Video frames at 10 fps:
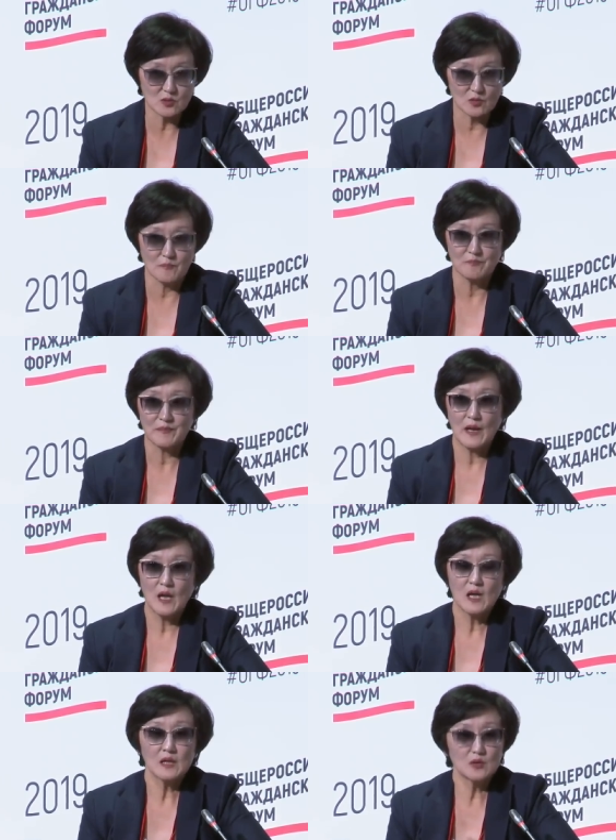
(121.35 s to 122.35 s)
что?
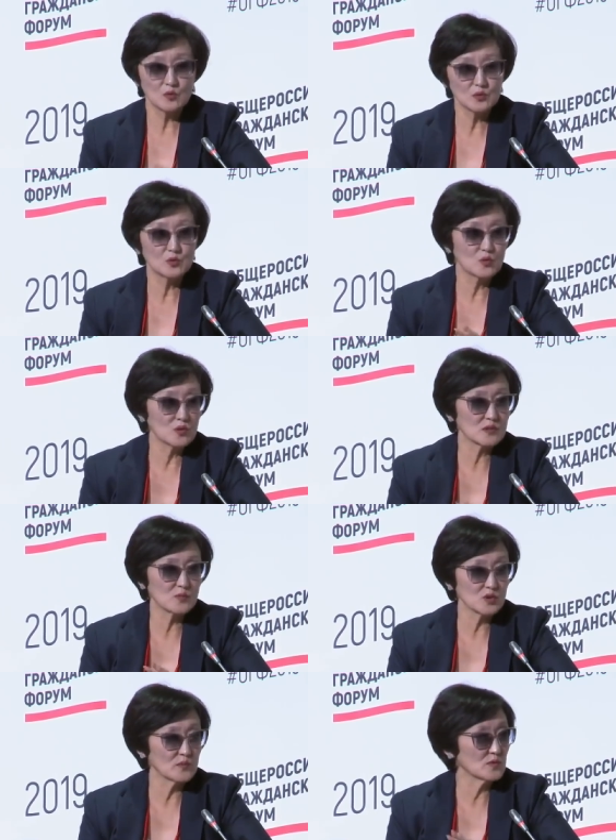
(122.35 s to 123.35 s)
И тот, и другой
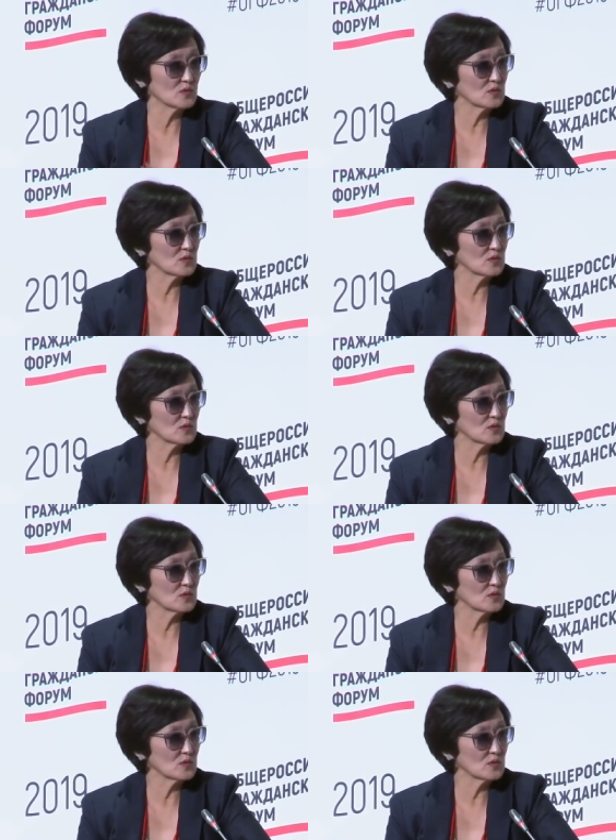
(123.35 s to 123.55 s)
способ,